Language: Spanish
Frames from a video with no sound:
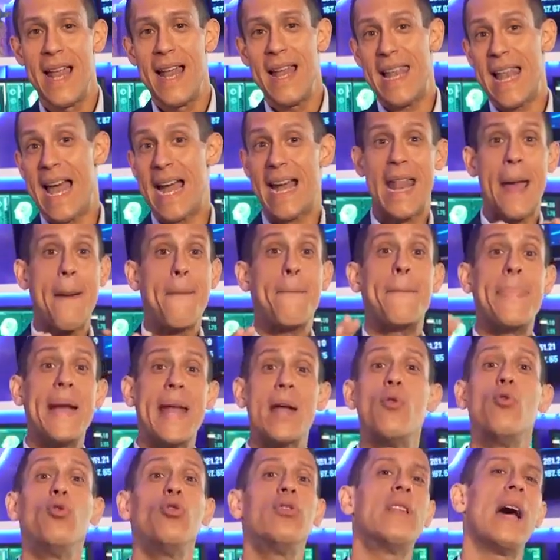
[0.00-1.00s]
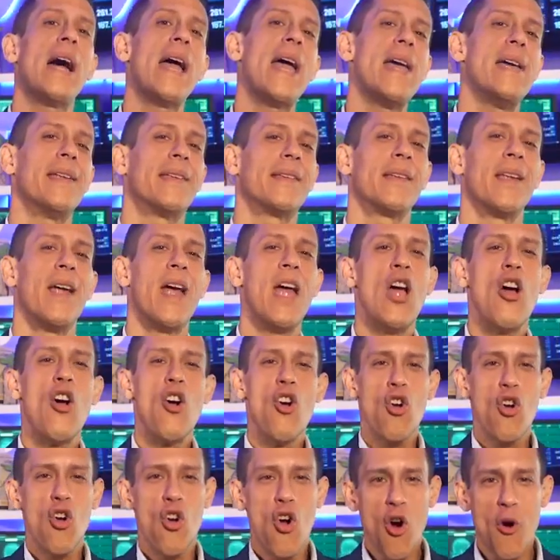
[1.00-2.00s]
La gran pregunta es,
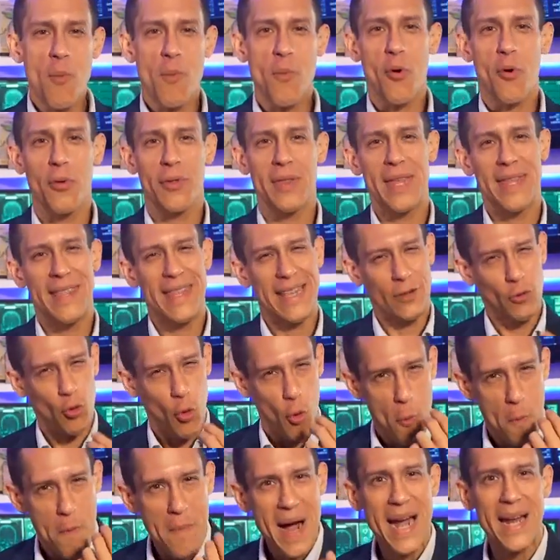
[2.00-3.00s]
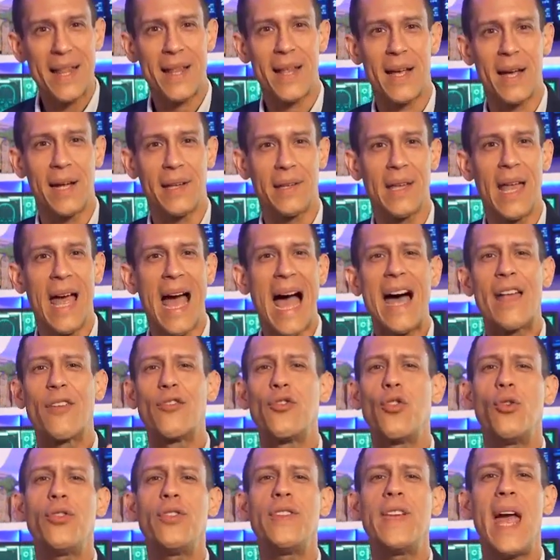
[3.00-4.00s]
cómo desde tus marcas
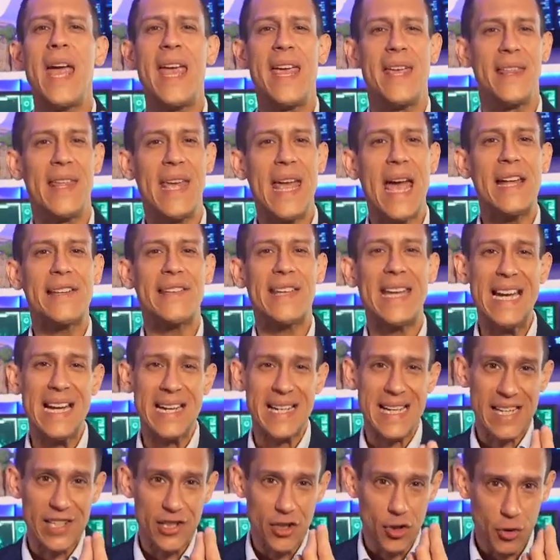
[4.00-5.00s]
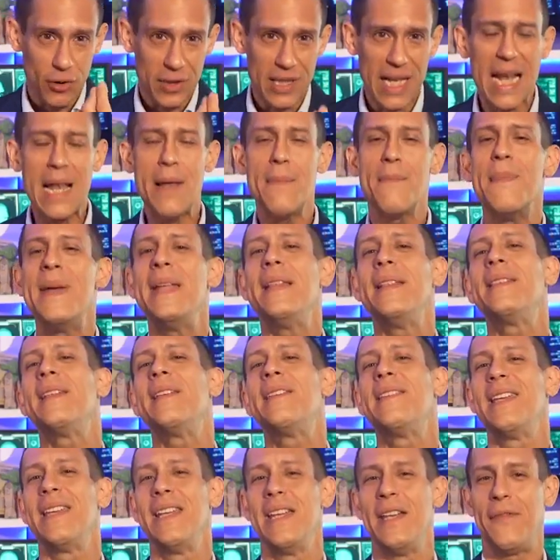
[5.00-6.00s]
asocias ideas irracionalmente
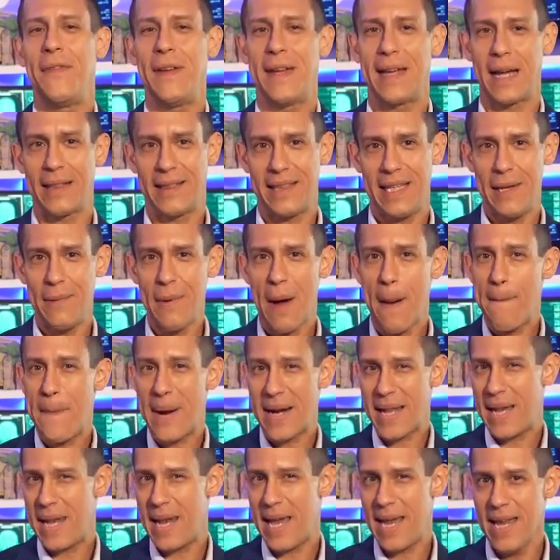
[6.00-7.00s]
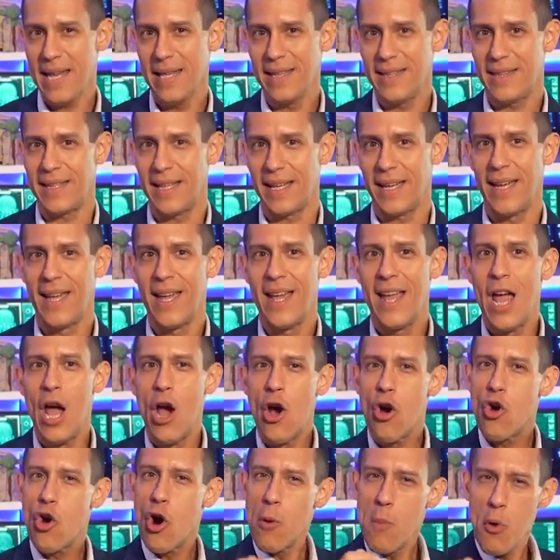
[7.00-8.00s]
significativas para la gente,
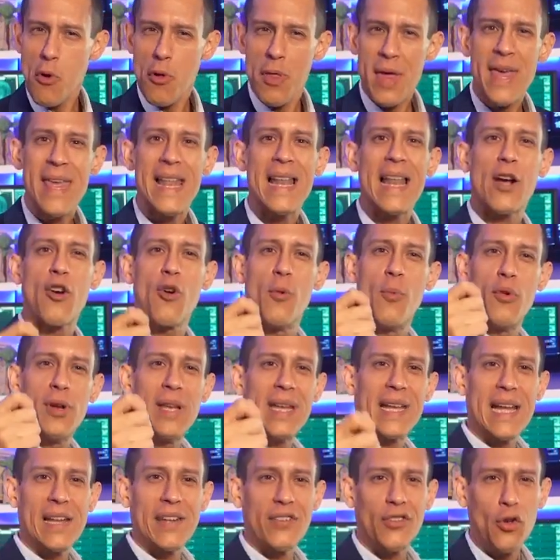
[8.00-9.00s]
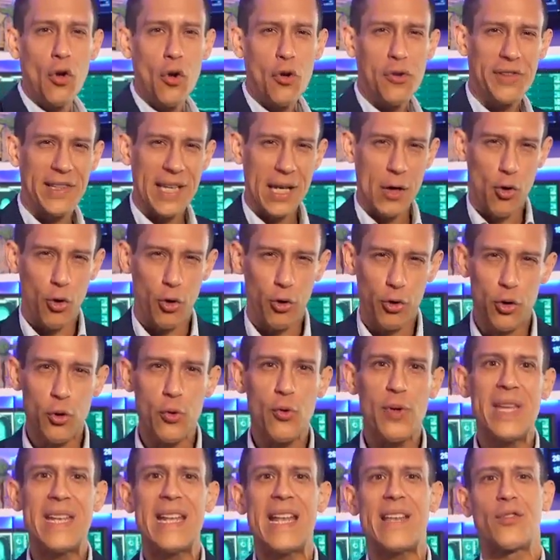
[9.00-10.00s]
cómo desde la comunicación se
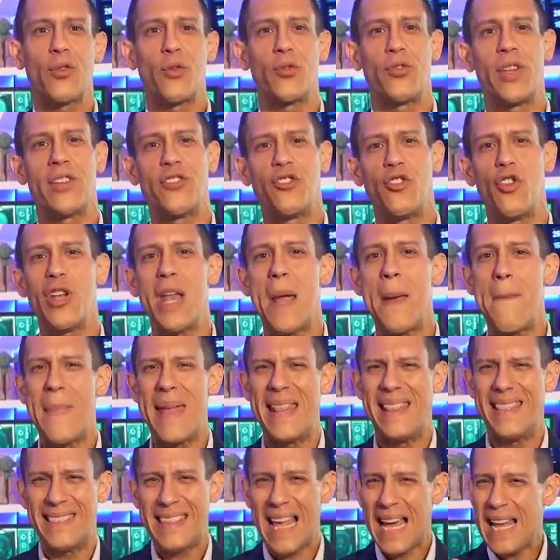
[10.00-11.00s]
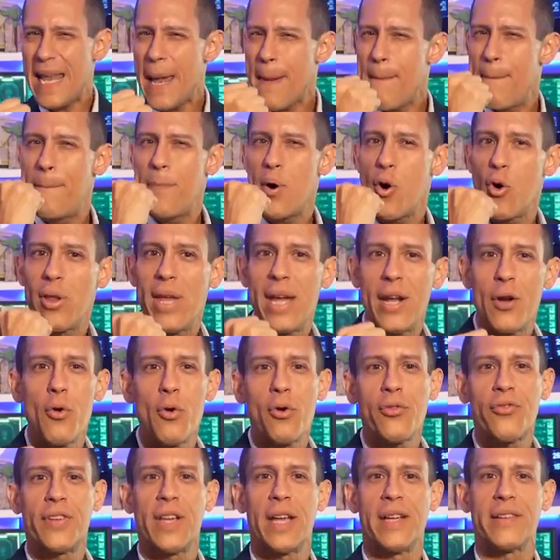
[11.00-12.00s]
construyen asociaciones mentales
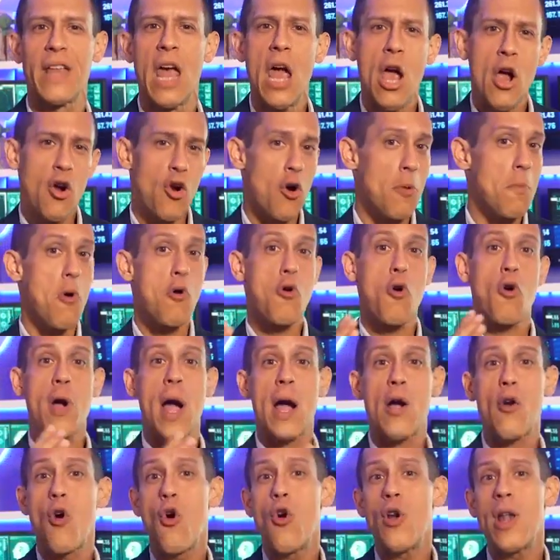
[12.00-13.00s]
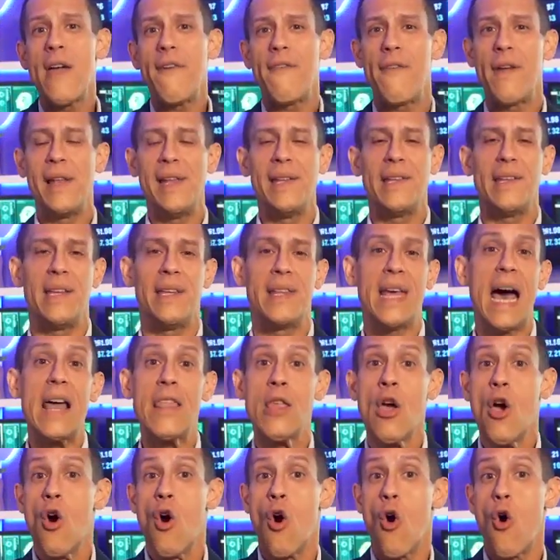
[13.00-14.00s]
poderosas como Coca-Cola es
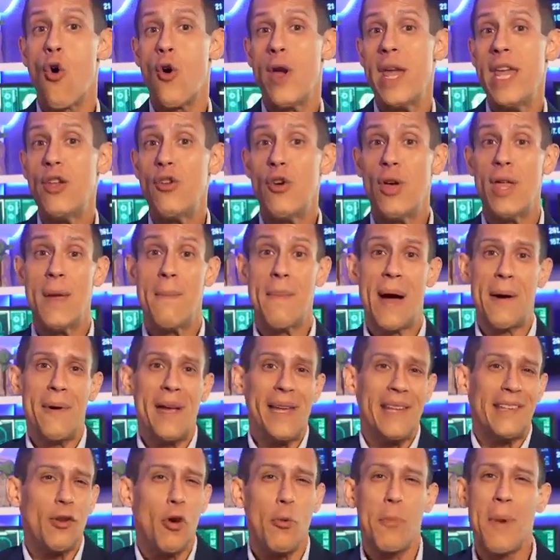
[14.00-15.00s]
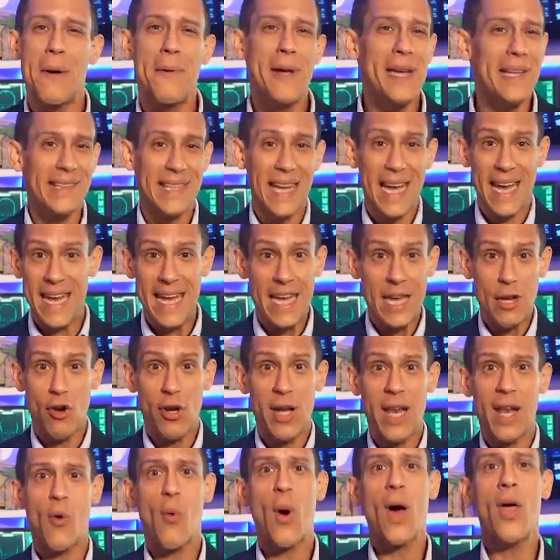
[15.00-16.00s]
felicidad o hinos de Mavesa o Mavesa es hino
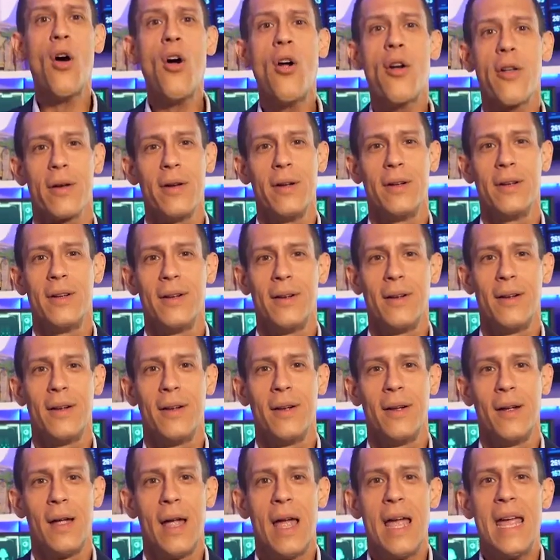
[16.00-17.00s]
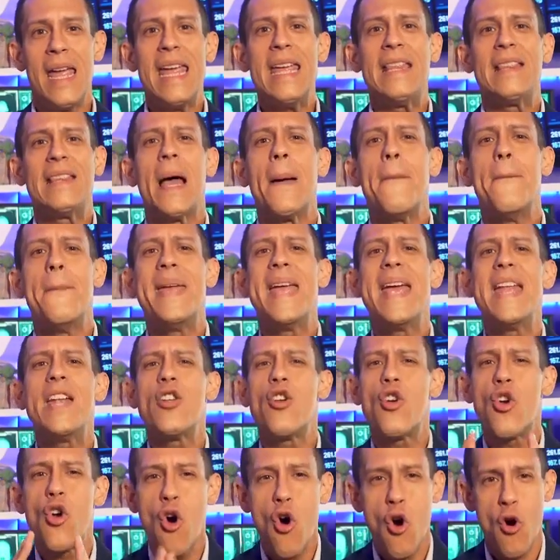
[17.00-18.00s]
en Ecuador. Y
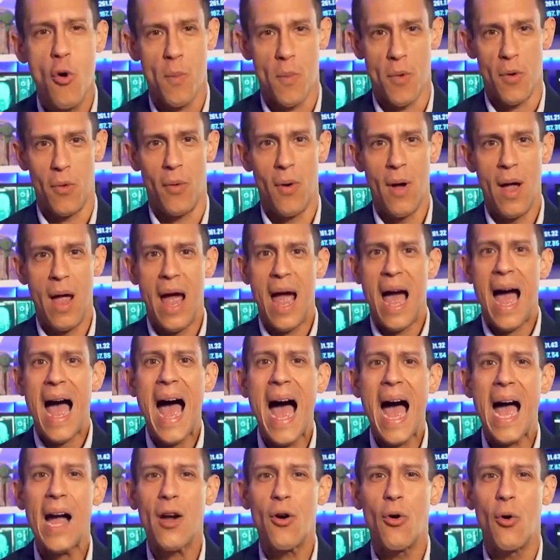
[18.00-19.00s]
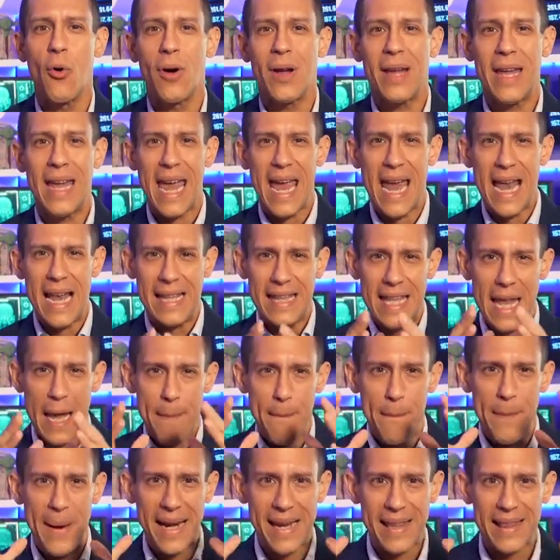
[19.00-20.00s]
también cómo hago que el
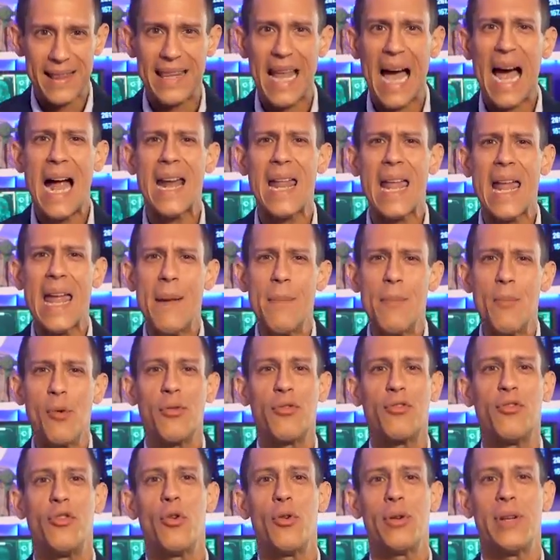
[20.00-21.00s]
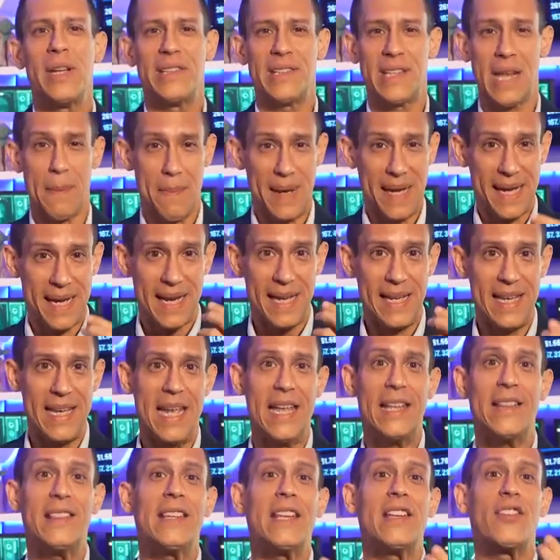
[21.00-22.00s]
despertar emociones en mis
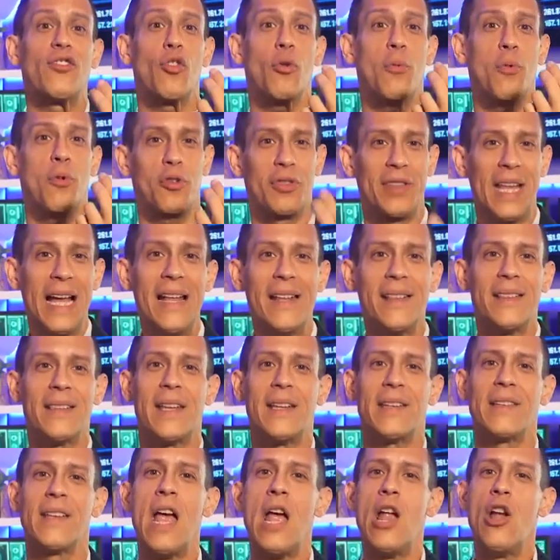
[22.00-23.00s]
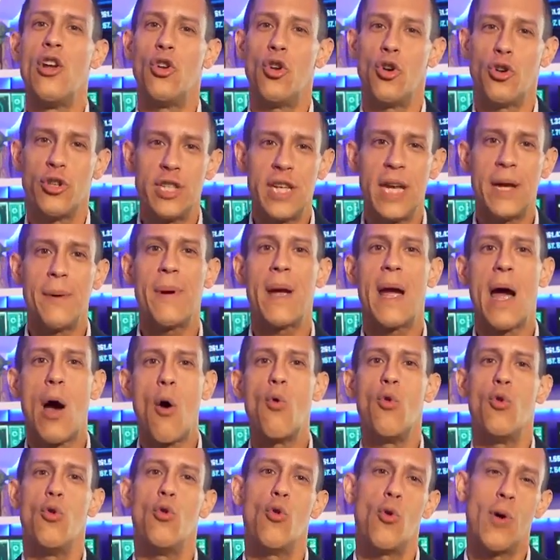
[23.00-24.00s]
clientes o votantes los lleven a
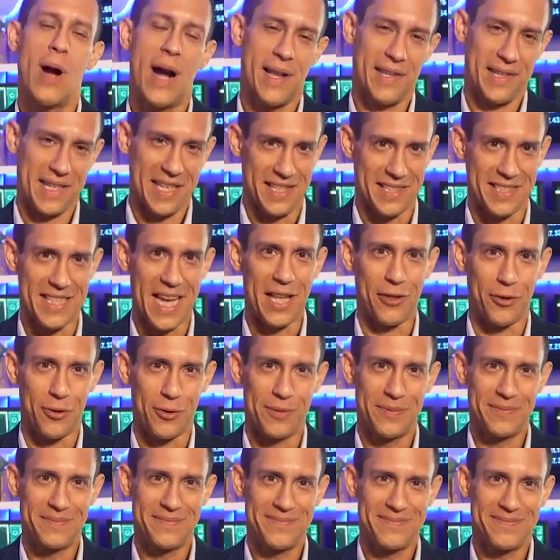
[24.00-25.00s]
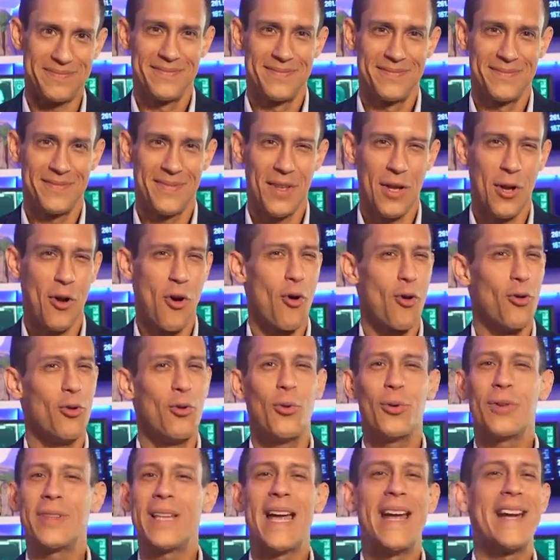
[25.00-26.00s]
un lugar sensato.
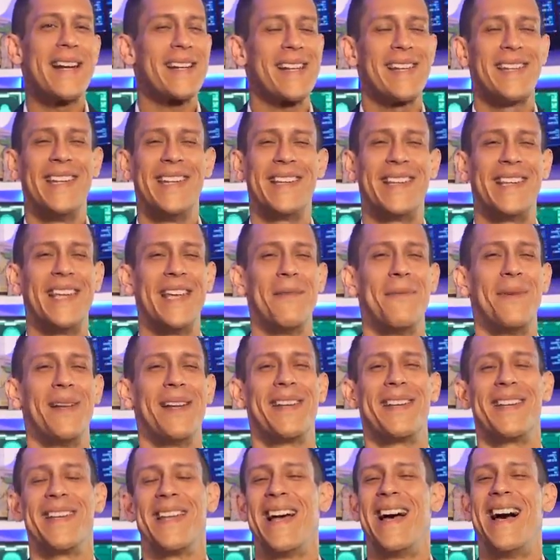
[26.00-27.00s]
Conductas irresistibles.